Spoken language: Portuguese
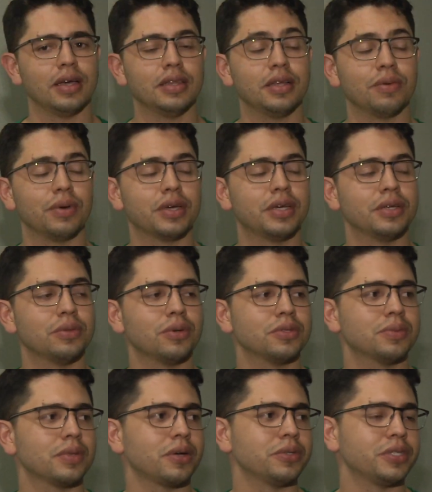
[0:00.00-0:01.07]
Então, aqui no
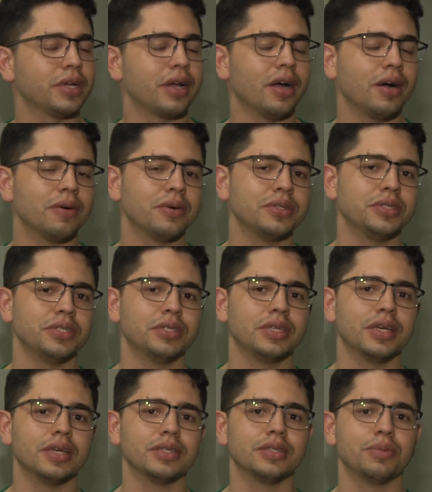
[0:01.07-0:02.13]
Hospital Geral, a gente
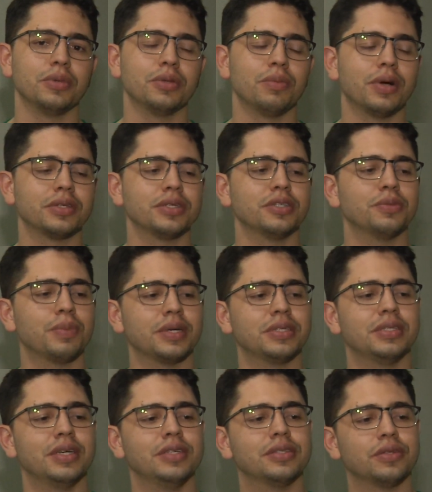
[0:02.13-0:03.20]
tem recebido bastante
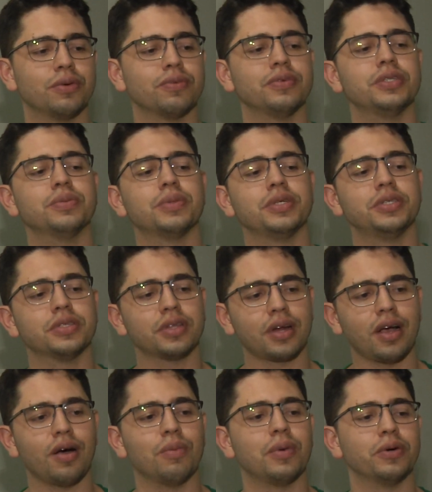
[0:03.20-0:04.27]
pacientes que são vítimas de
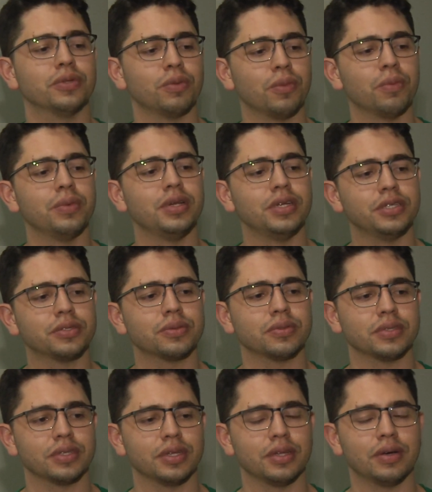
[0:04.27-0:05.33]
trauma automobilístico,
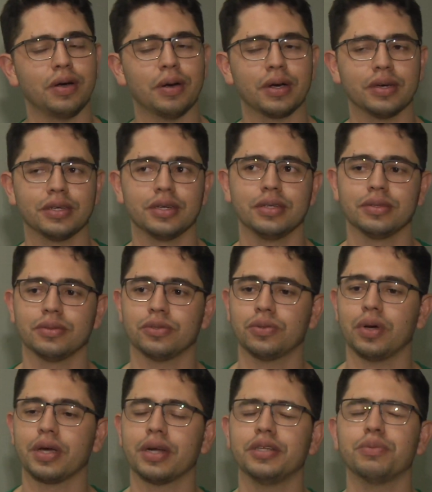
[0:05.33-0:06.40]
entendeu? A
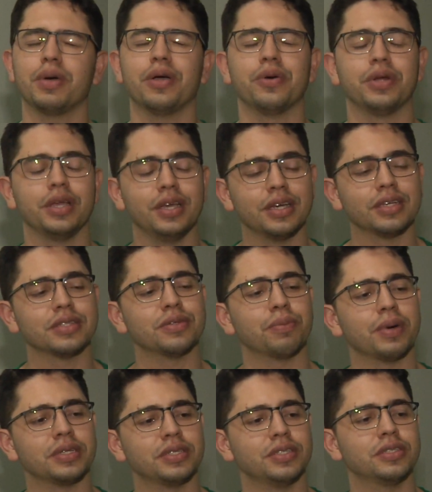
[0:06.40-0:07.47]
sua grande maioria
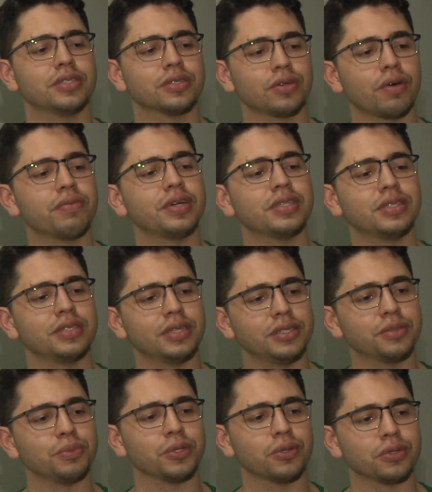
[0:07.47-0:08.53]
são pacientes que sofrem
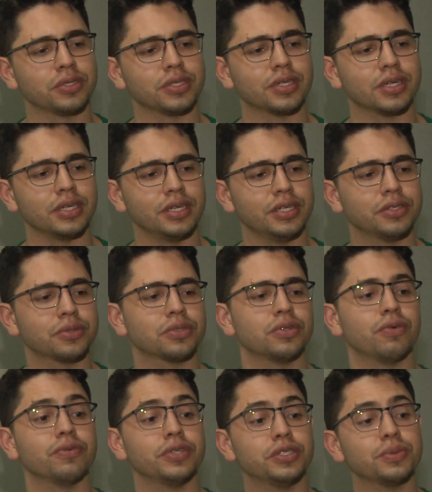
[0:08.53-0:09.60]
acidentes motociclísticos,
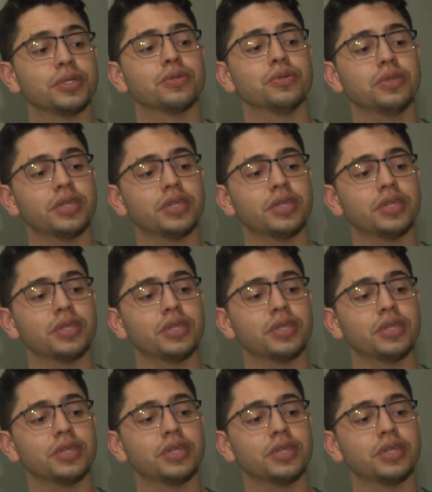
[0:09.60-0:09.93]
são vítimas do